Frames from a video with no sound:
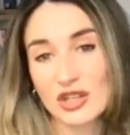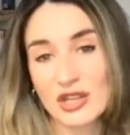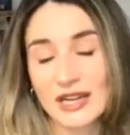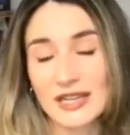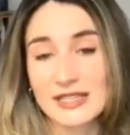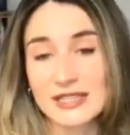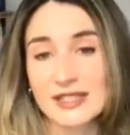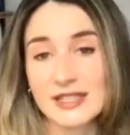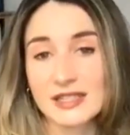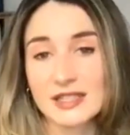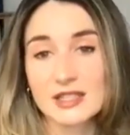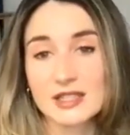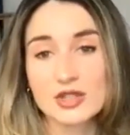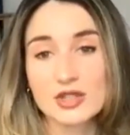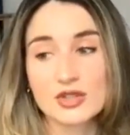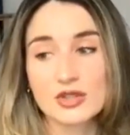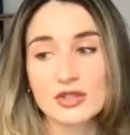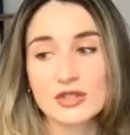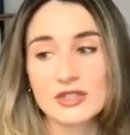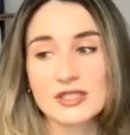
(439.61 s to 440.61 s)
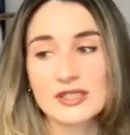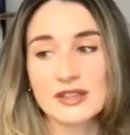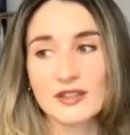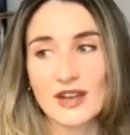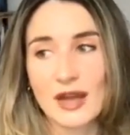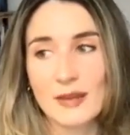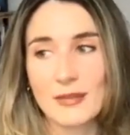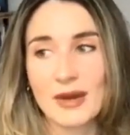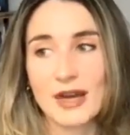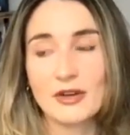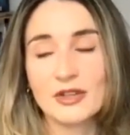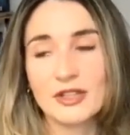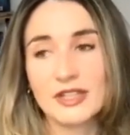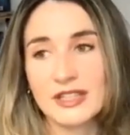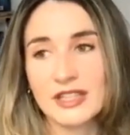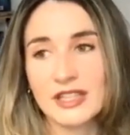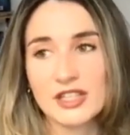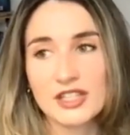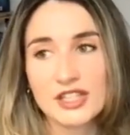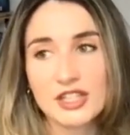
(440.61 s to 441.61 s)
de l'incertitude, c'était vraiment une
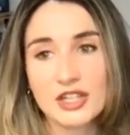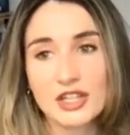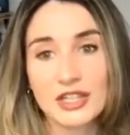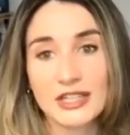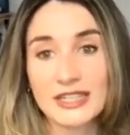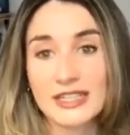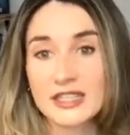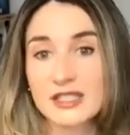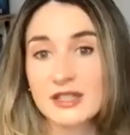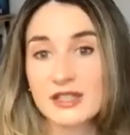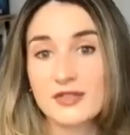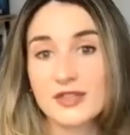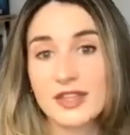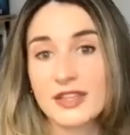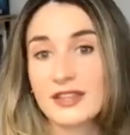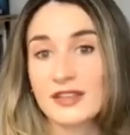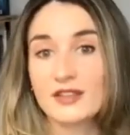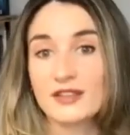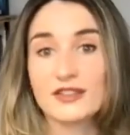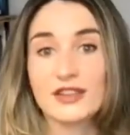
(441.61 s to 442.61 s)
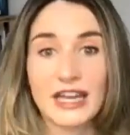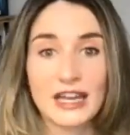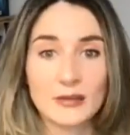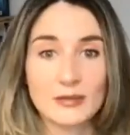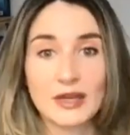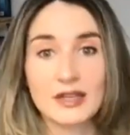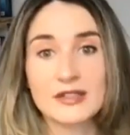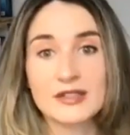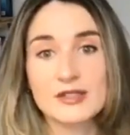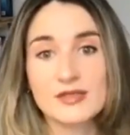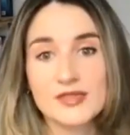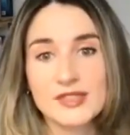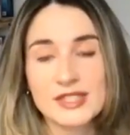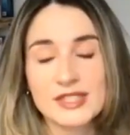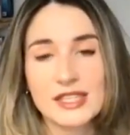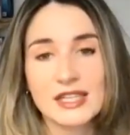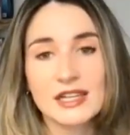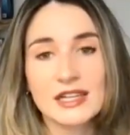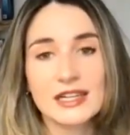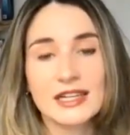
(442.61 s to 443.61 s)
énergie collective qui était vraiment
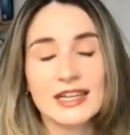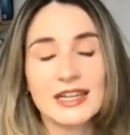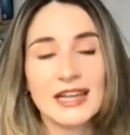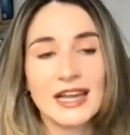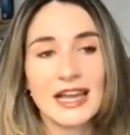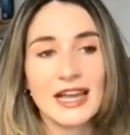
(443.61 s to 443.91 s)
difficile.